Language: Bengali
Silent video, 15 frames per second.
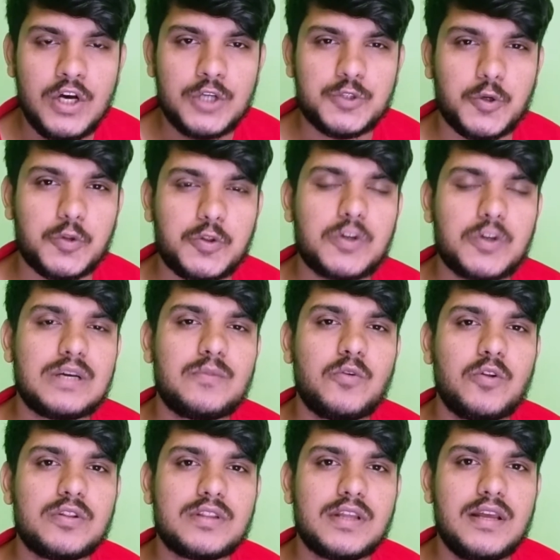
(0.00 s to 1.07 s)
সত্যি কথা
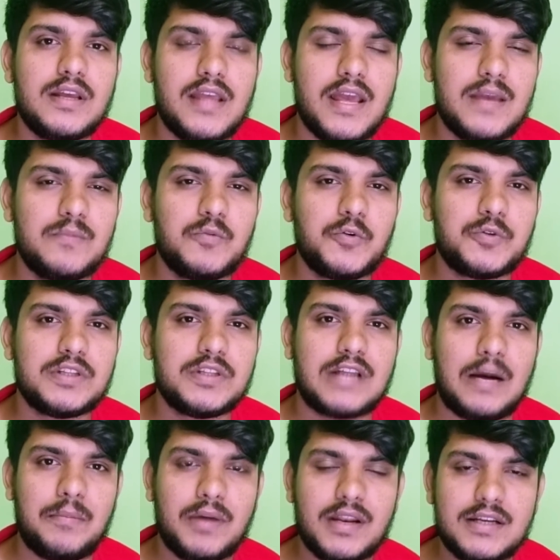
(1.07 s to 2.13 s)
বলতে এই মুহূর্তে
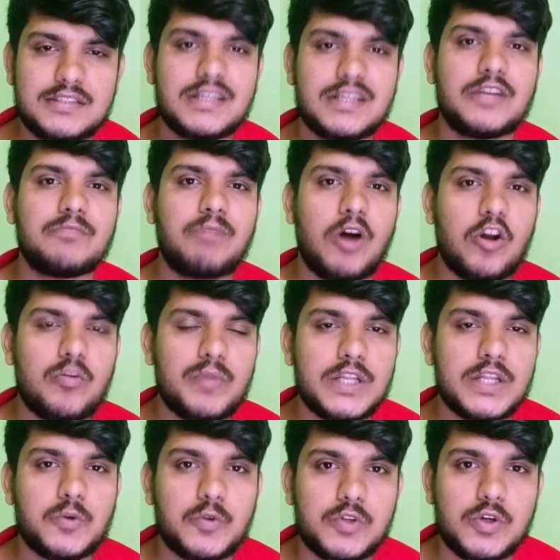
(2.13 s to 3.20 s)
দামালের যে
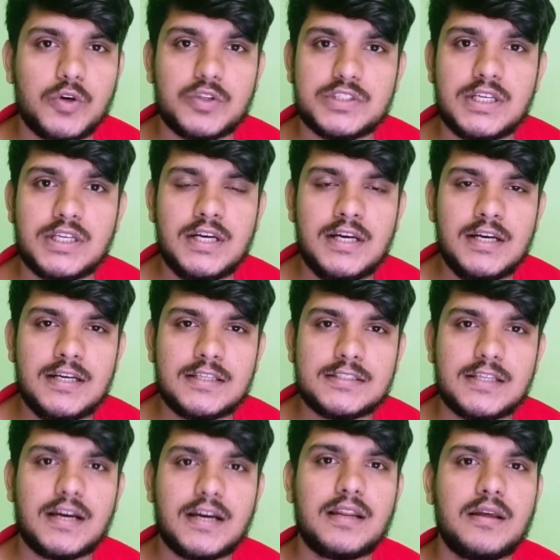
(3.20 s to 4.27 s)
এনভায়রনমেন্টটা তৈরি হয়েছে
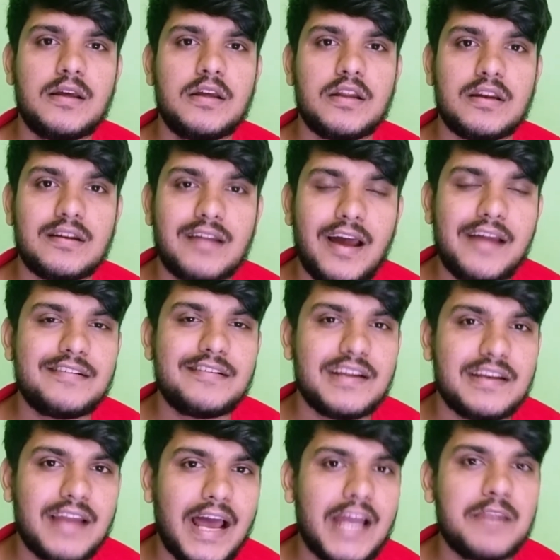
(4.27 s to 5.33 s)
সেখানে নাইনটি
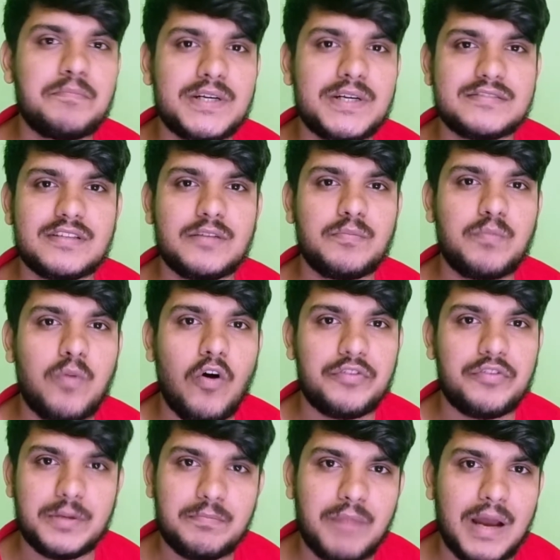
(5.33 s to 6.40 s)
নাইন পার্সেন্ট
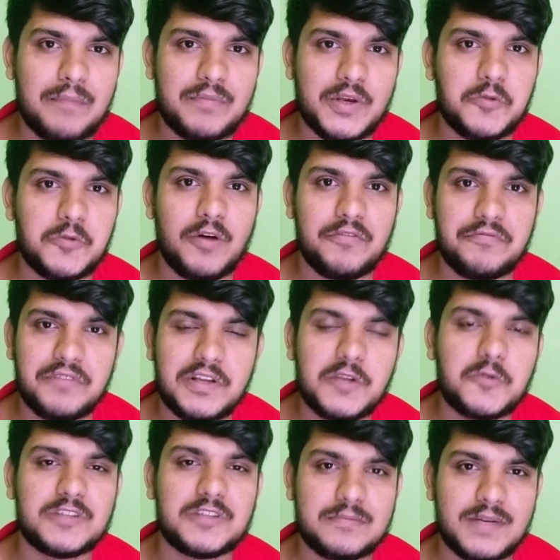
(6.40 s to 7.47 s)
পজিটিভ ভাইব কিন্তু আমি ফিল
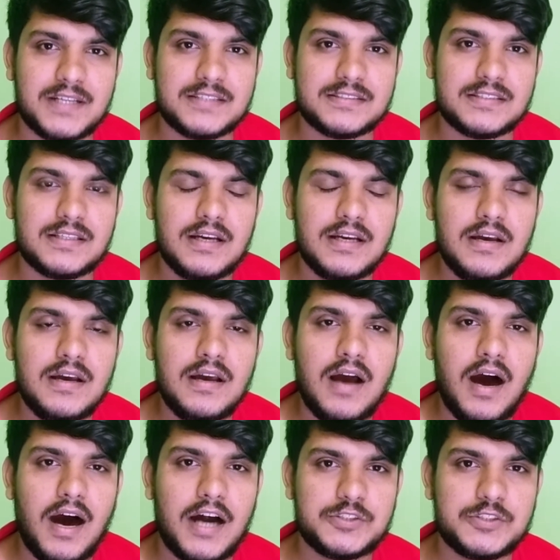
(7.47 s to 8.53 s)
করতে পারছি
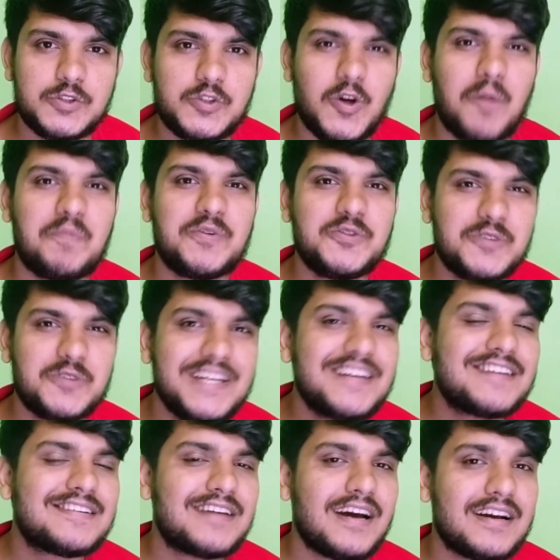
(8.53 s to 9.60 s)
আর যদি সব কিছু
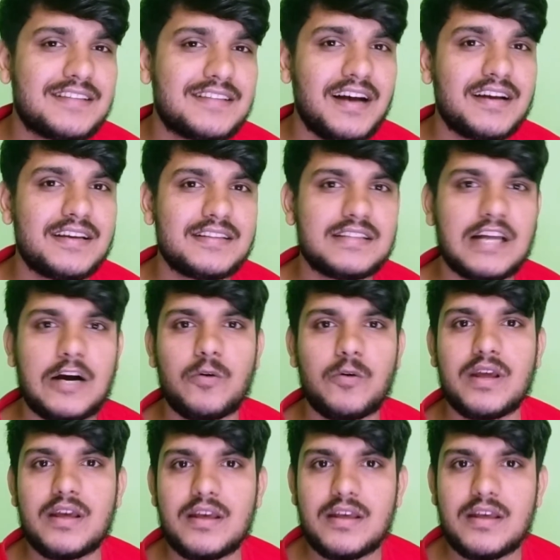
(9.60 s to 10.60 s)
ঠিকঠাক থাকে তাহলে